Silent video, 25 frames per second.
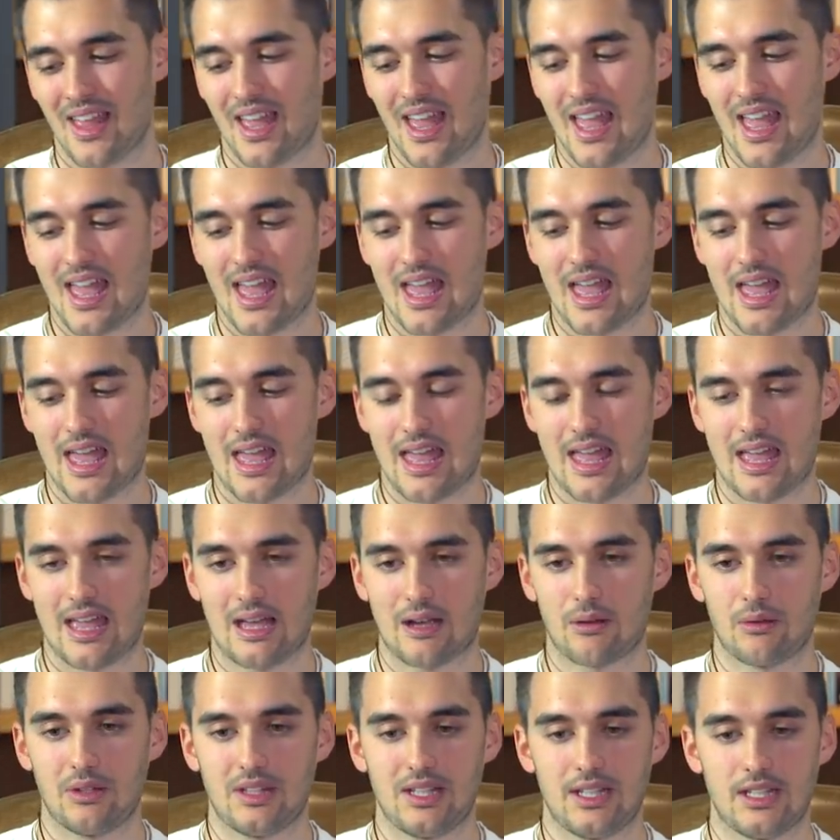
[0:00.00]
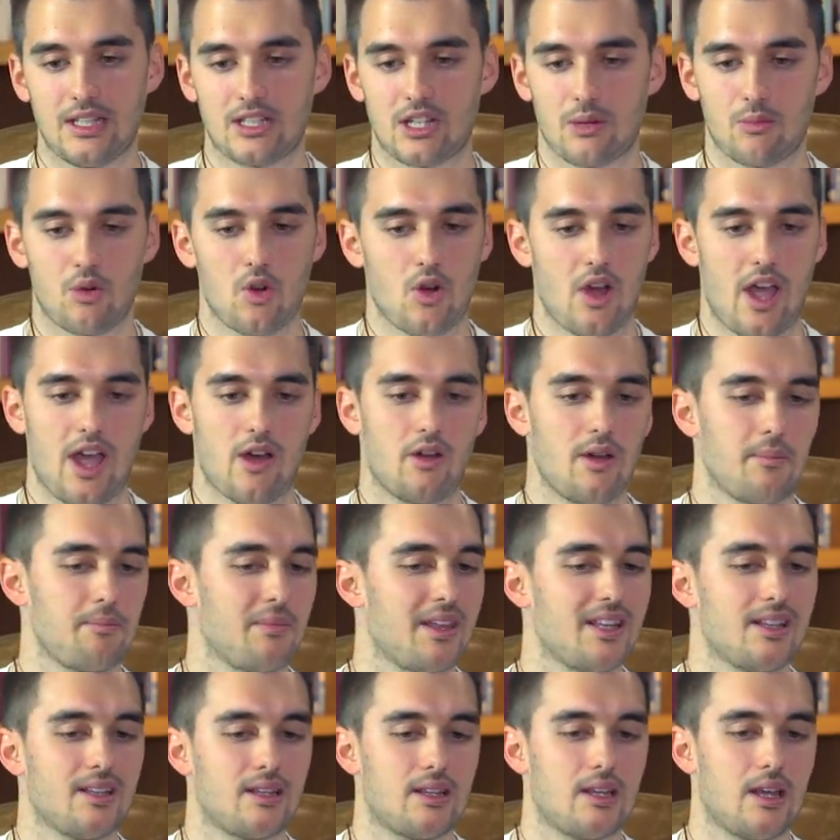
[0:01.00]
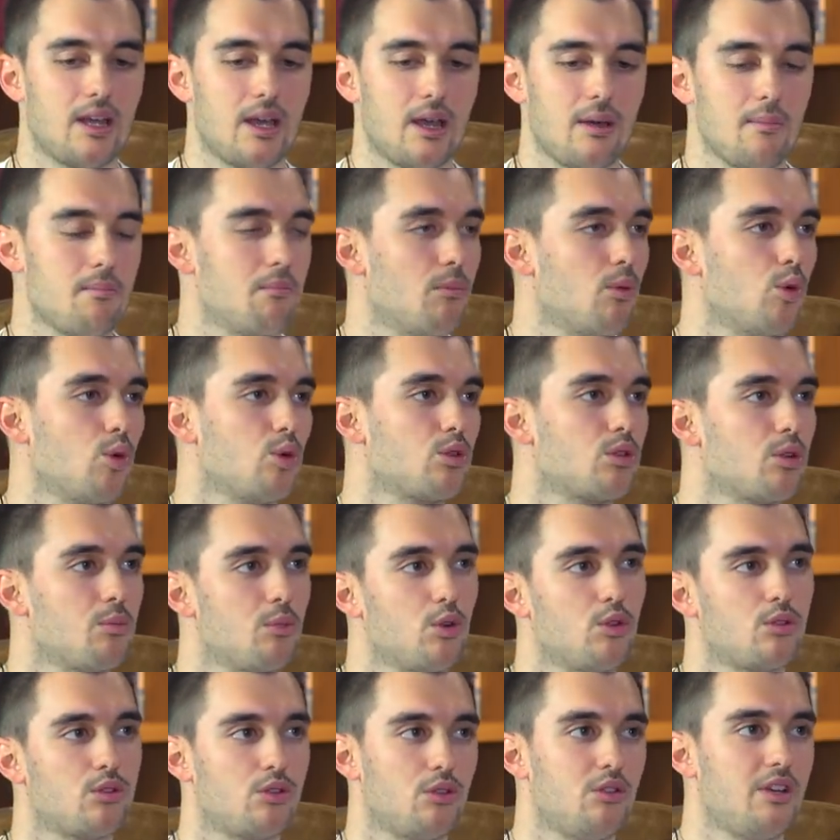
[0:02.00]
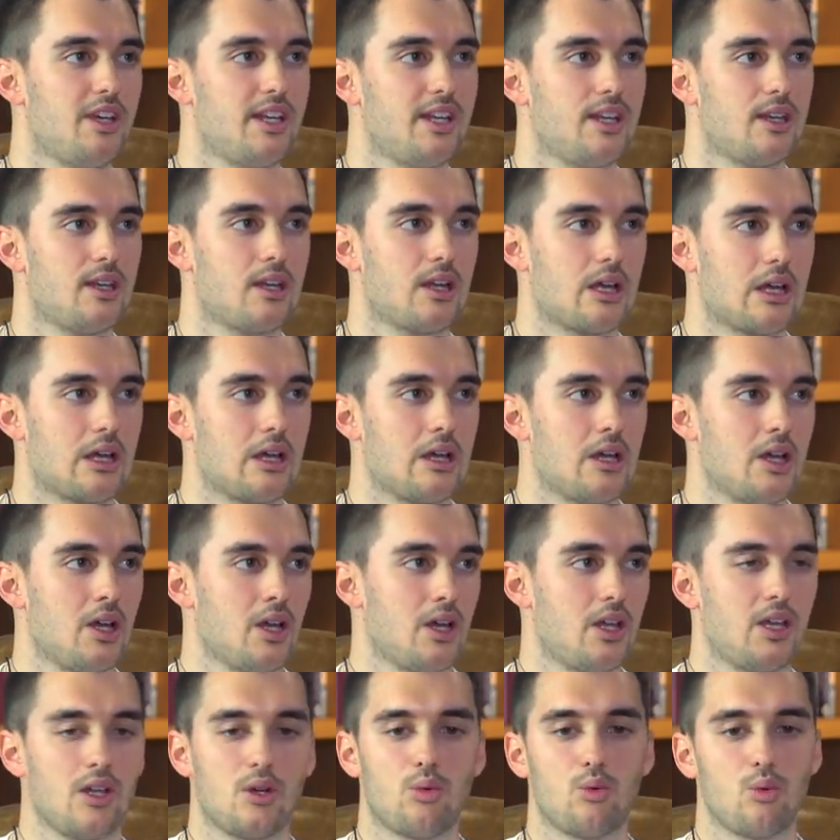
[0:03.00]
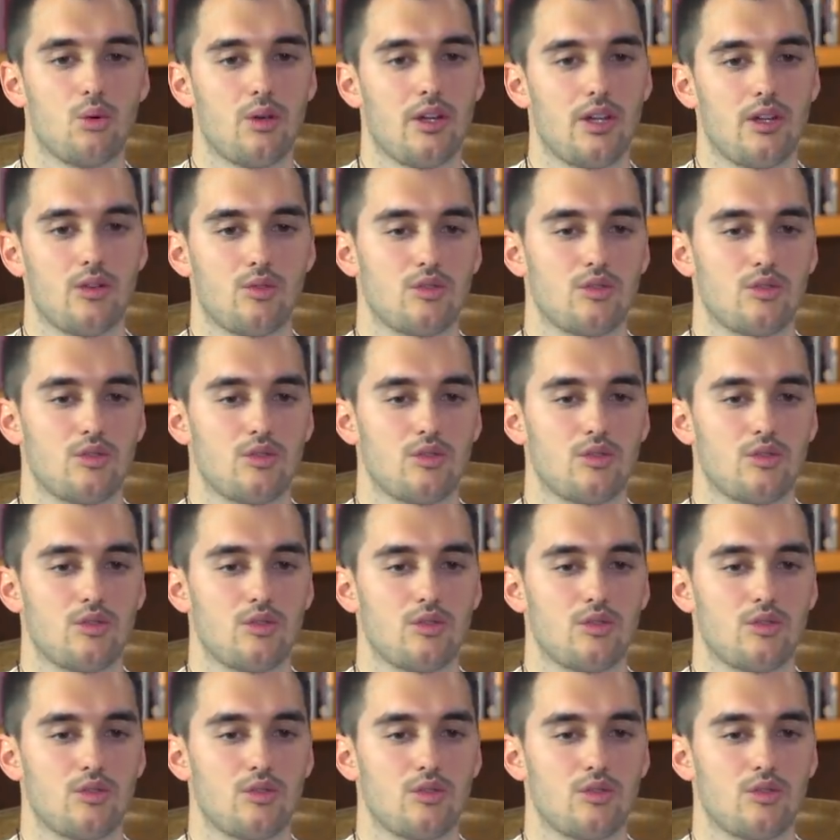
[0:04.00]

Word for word: e quindi diciamo è un ambiente molto molto lean in cui